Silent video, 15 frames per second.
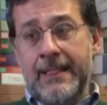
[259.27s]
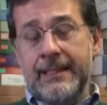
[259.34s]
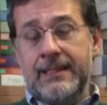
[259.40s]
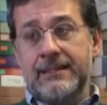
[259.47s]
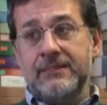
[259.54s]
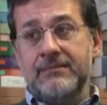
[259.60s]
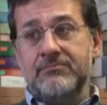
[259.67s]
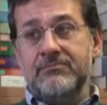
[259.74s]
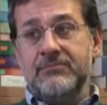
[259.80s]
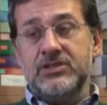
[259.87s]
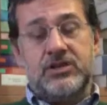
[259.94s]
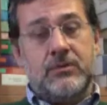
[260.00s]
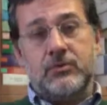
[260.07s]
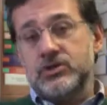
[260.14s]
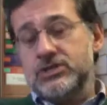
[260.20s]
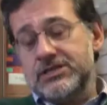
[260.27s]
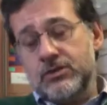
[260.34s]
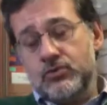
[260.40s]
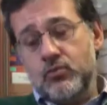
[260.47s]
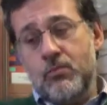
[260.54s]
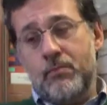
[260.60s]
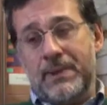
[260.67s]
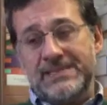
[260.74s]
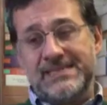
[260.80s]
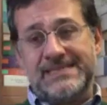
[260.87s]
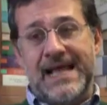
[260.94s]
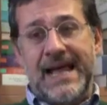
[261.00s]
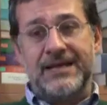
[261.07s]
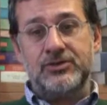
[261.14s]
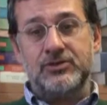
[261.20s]
Il, diciamo c'è stato un
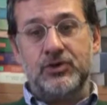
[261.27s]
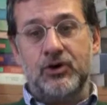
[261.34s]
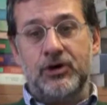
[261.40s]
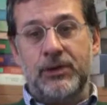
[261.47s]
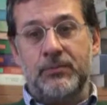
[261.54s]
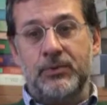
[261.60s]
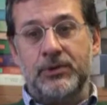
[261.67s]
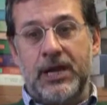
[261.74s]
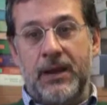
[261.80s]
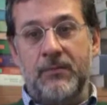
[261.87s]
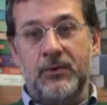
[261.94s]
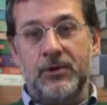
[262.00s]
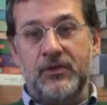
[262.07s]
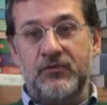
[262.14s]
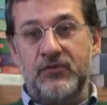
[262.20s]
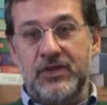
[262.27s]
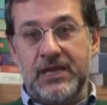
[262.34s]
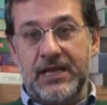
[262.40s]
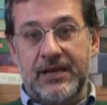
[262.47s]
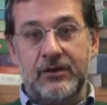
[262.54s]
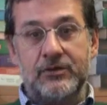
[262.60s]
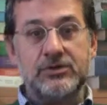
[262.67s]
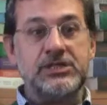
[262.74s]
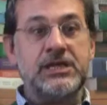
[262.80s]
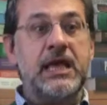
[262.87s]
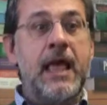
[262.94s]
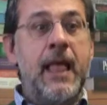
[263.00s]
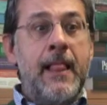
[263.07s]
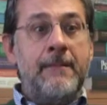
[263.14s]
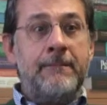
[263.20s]
passaggio che potremmo definire definire così,